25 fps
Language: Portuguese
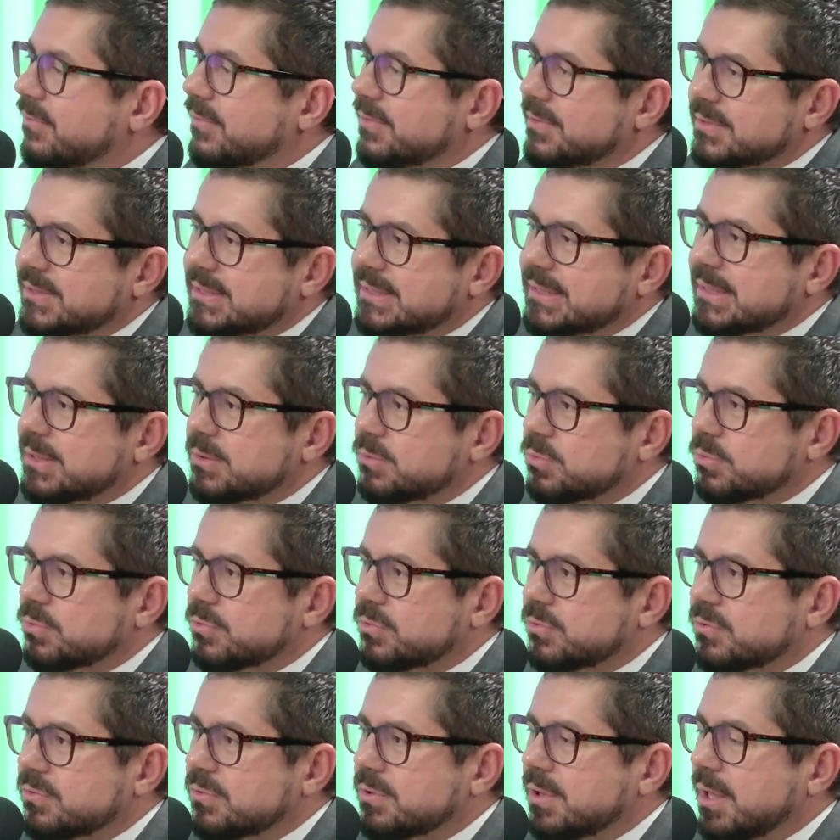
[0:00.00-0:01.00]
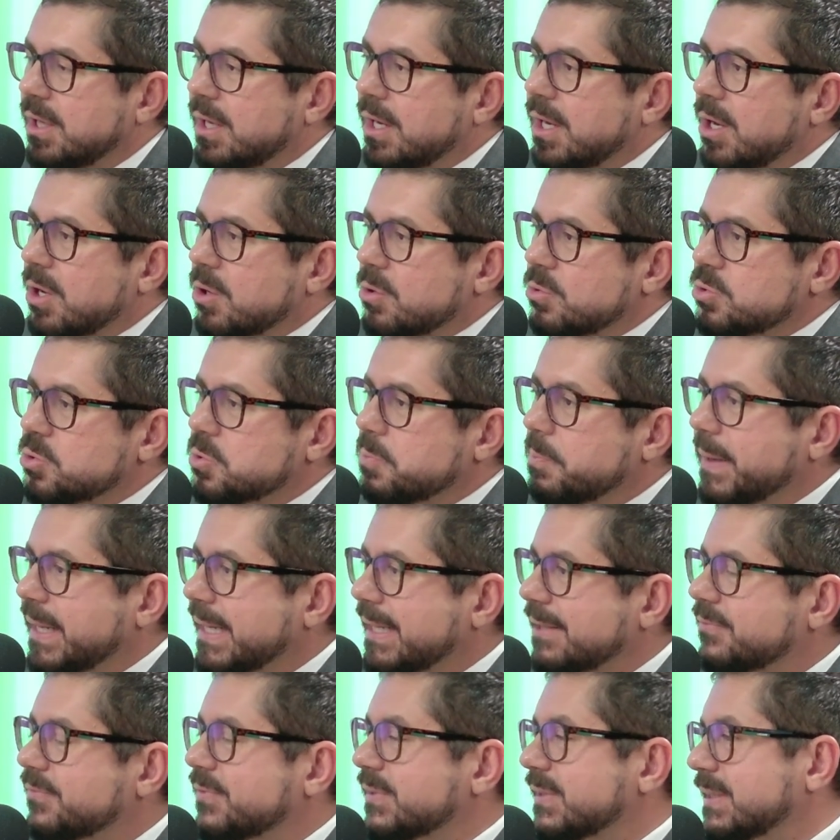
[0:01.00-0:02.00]
ser os, os
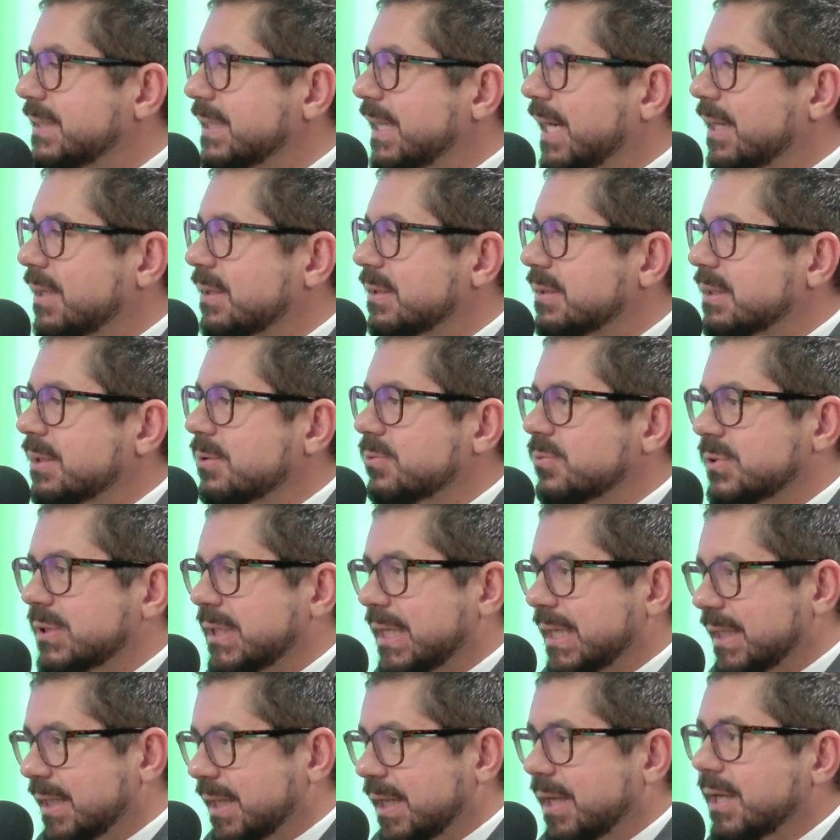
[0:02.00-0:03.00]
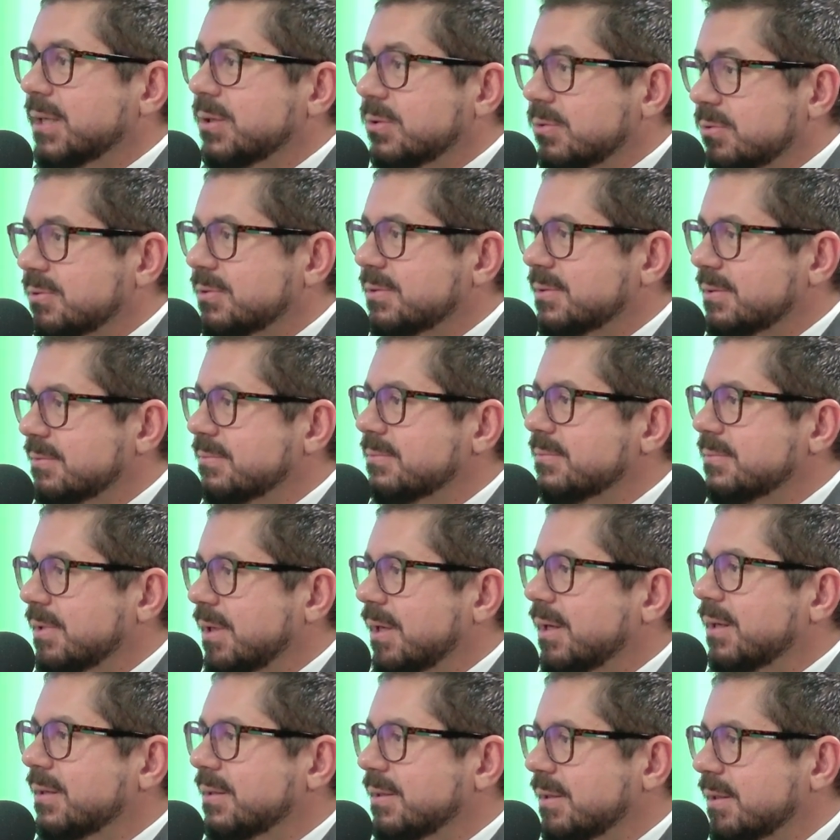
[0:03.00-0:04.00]
beneficiários são os herdeiros. Perfeito.
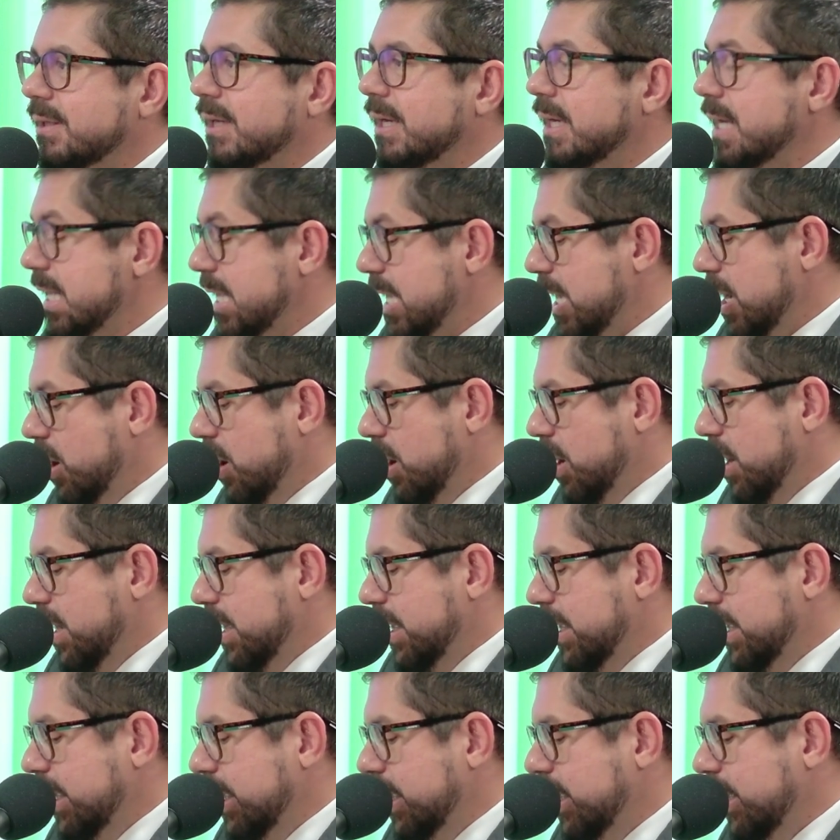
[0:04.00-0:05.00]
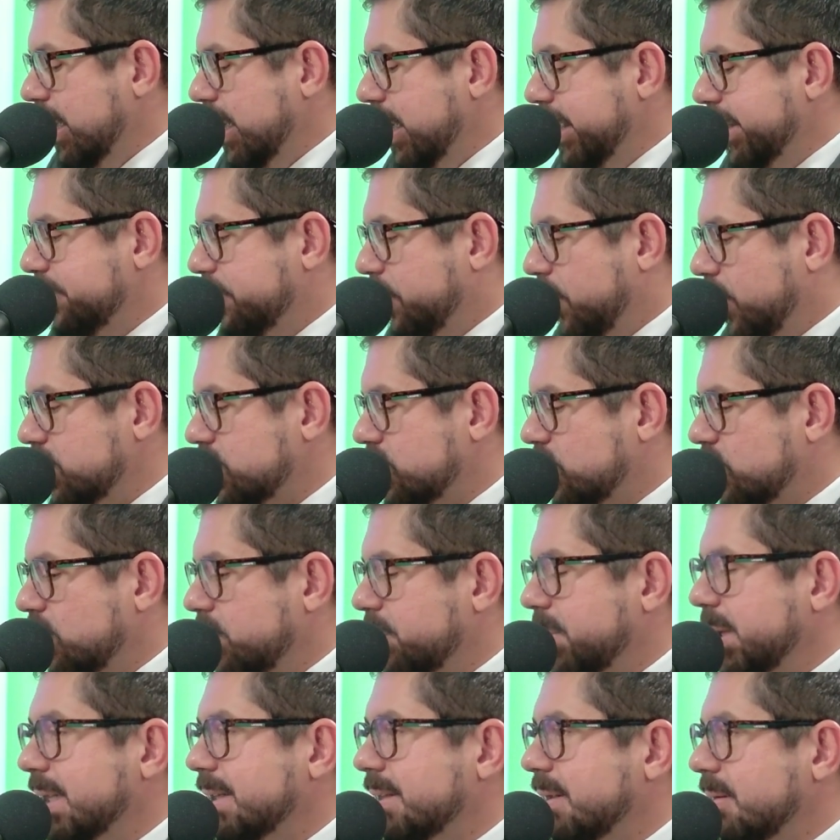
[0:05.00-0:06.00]
Né? né? E ele pode
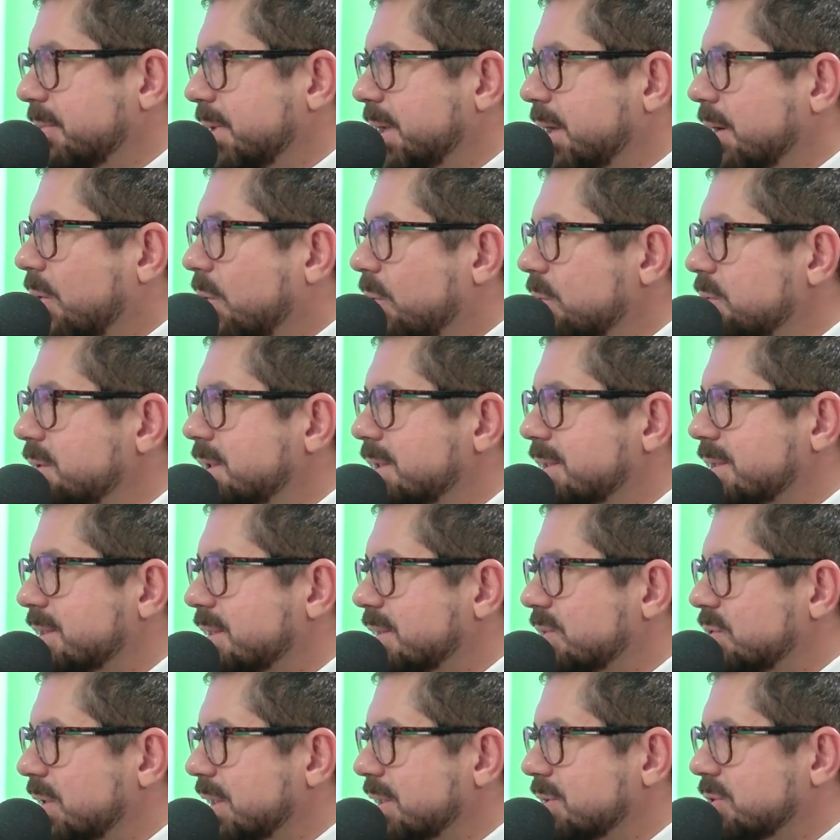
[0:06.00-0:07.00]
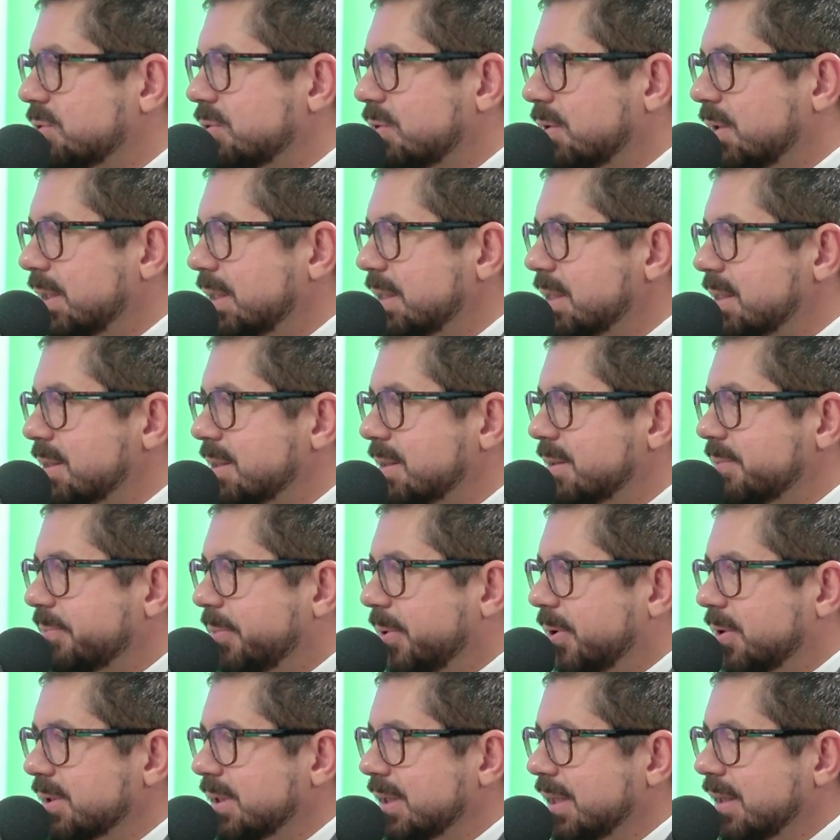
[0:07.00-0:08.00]
cobrir também outras situações que
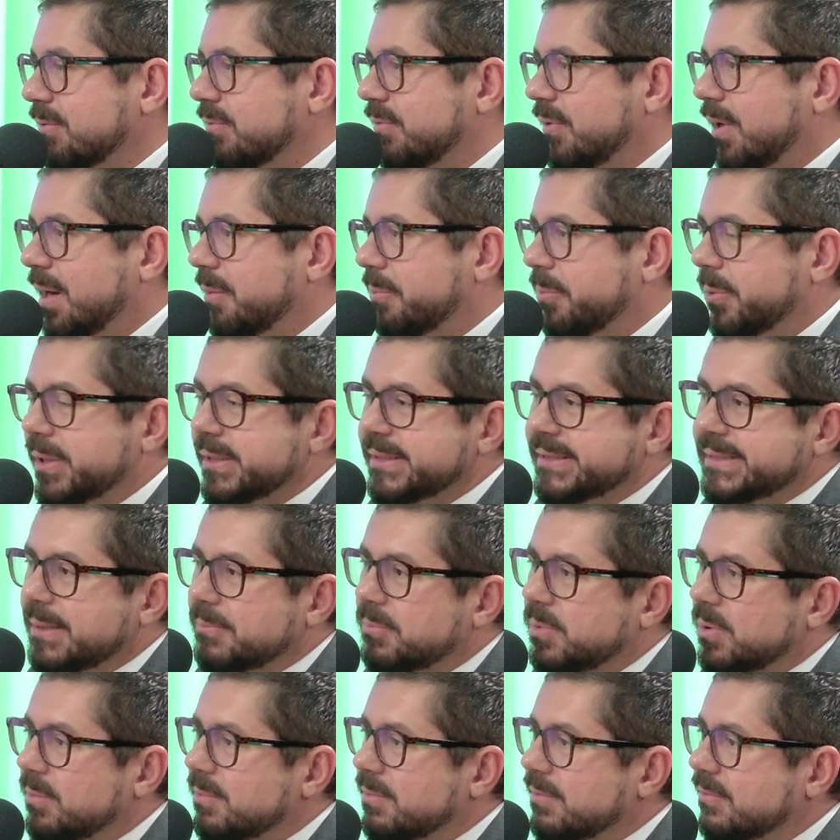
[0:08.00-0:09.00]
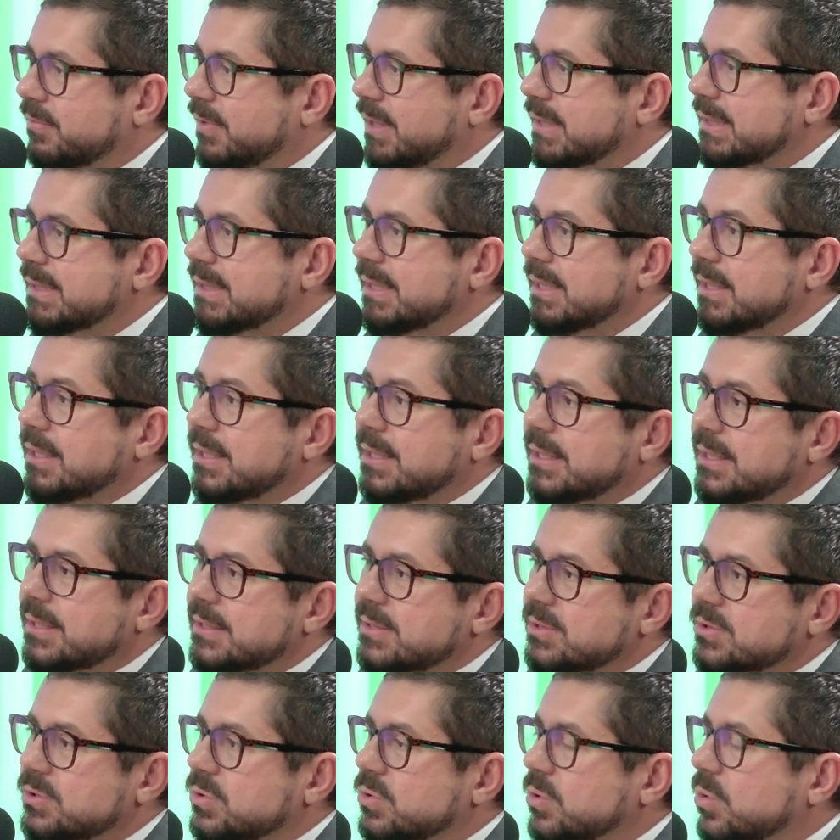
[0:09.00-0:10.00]
podem levar, por exemplo, a uma
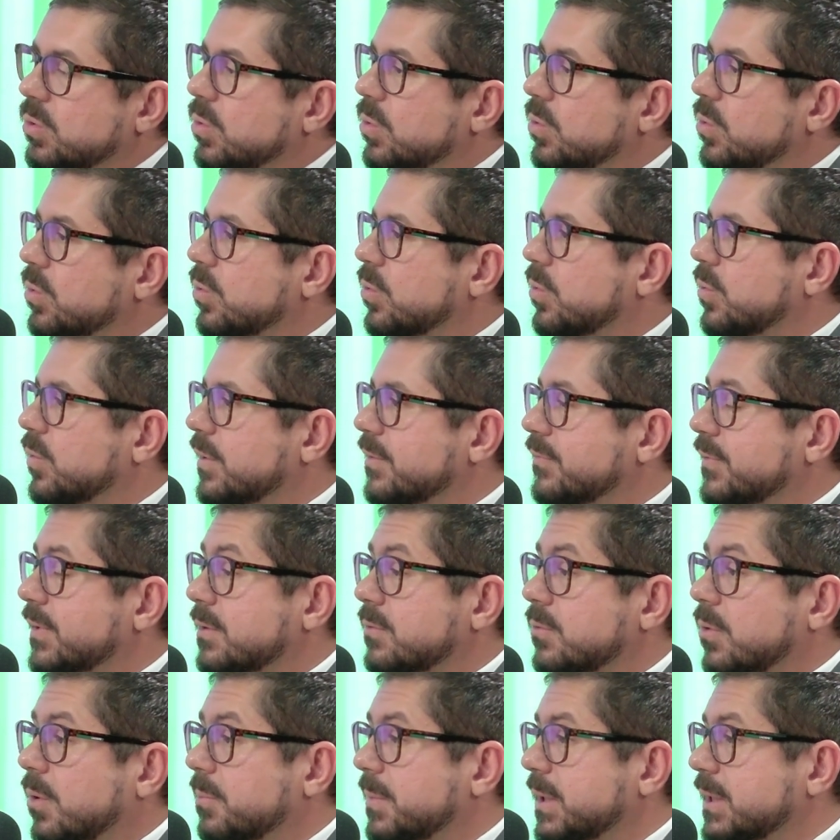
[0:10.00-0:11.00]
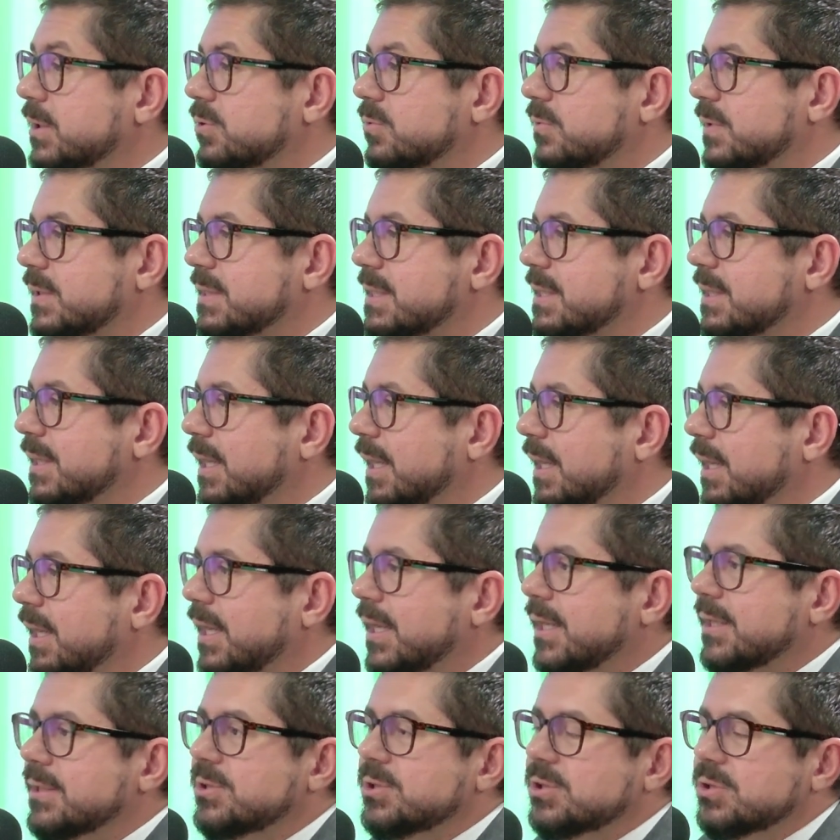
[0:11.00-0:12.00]
invalidez, ou eventualmente um
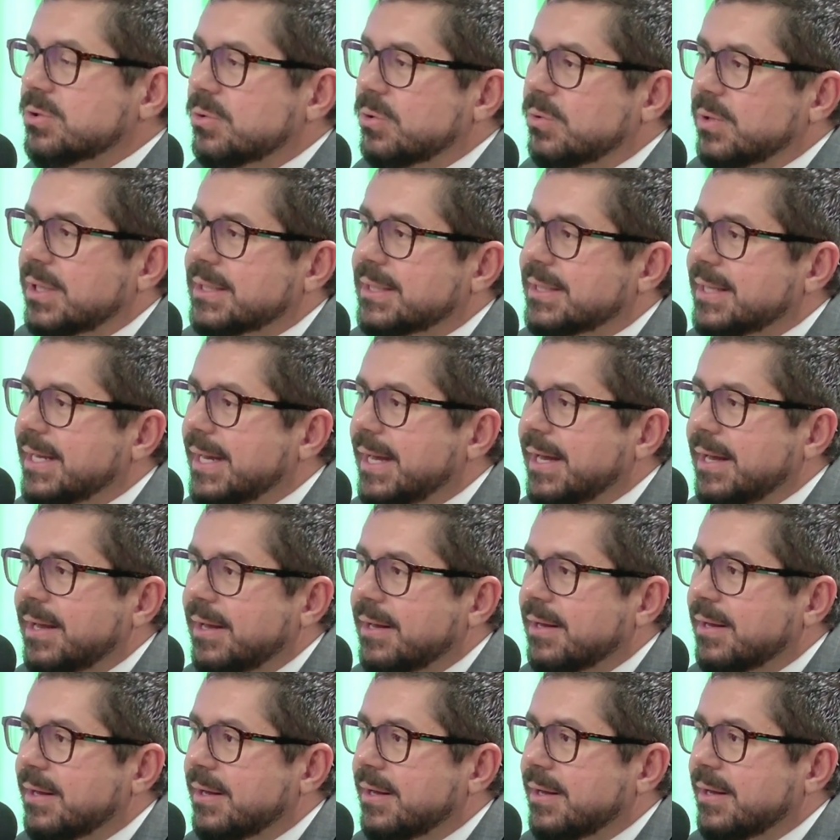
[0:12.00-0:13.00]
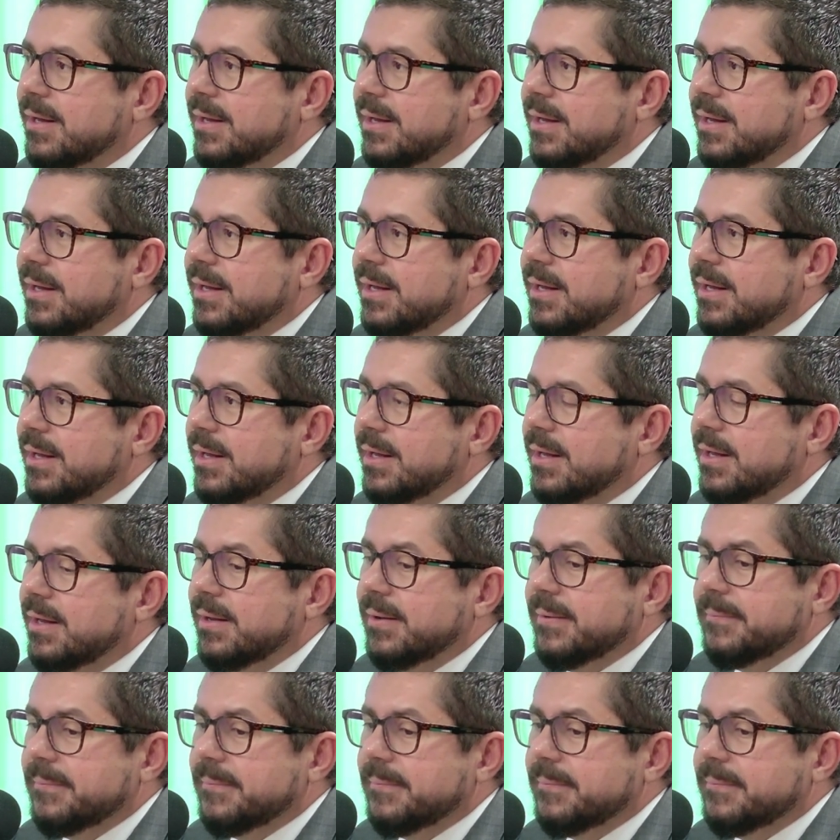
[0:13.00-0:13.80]
acidente, ou até é,